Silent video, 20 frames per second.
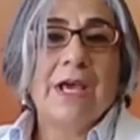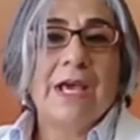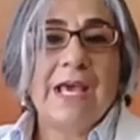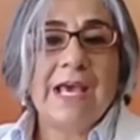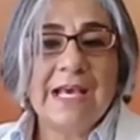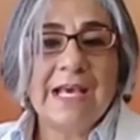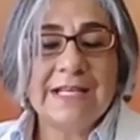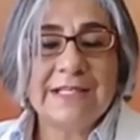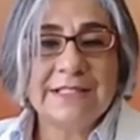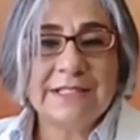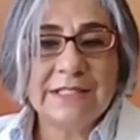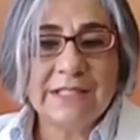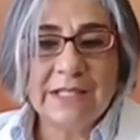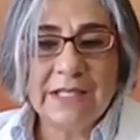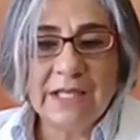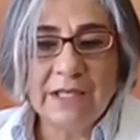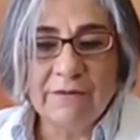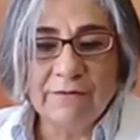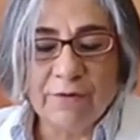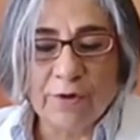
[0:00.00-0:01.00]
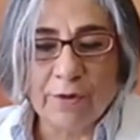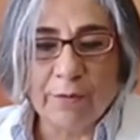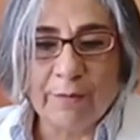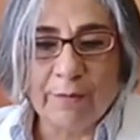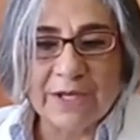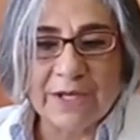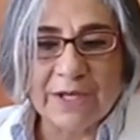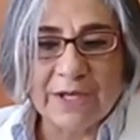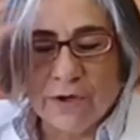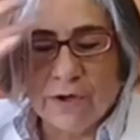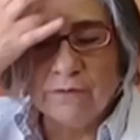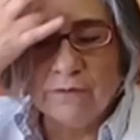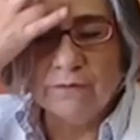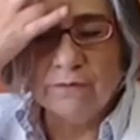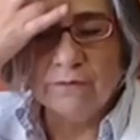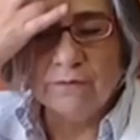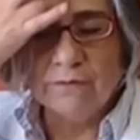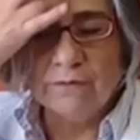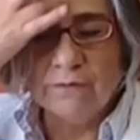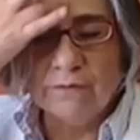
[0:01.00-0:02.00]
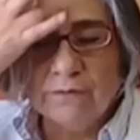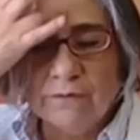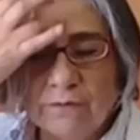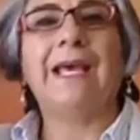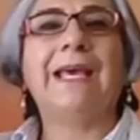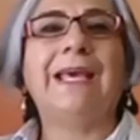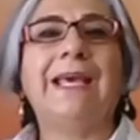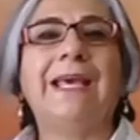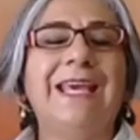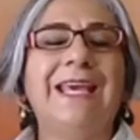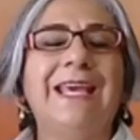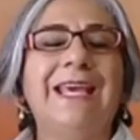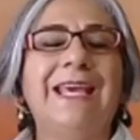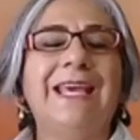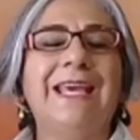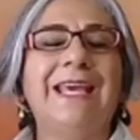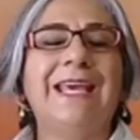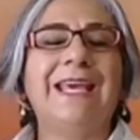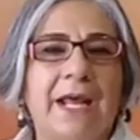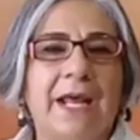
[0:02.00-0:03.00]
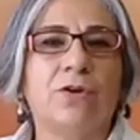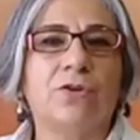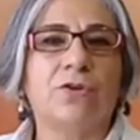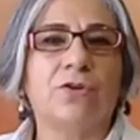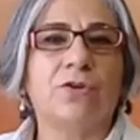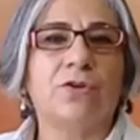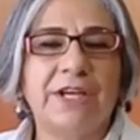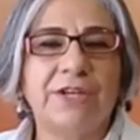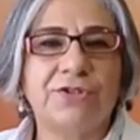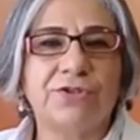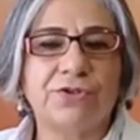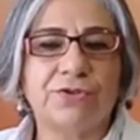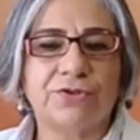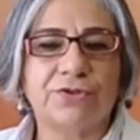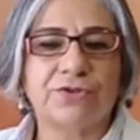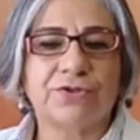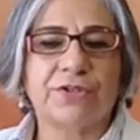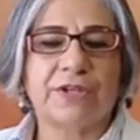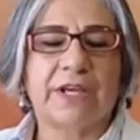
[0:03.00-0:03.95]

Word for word: es información que hilvana los hechos,